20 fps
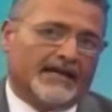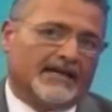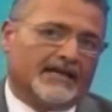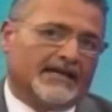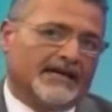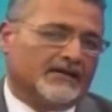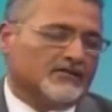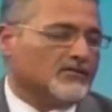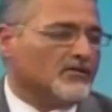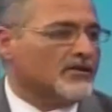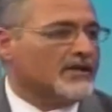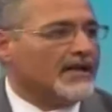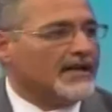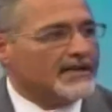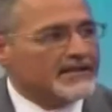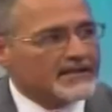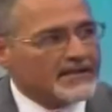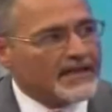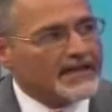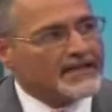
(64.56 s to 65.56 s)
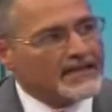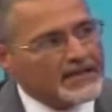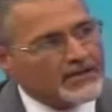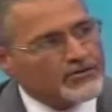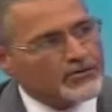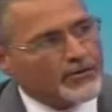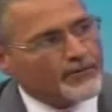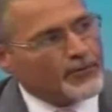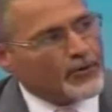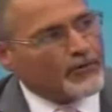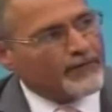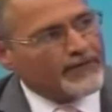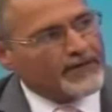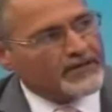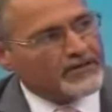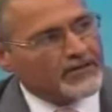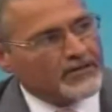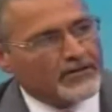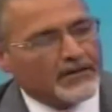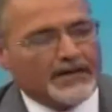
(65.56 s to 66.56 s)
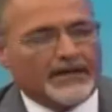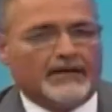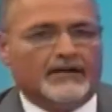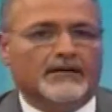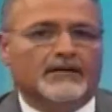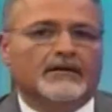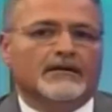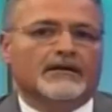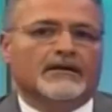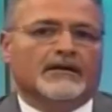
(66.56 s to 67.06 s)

En el caso del entredicho provisional,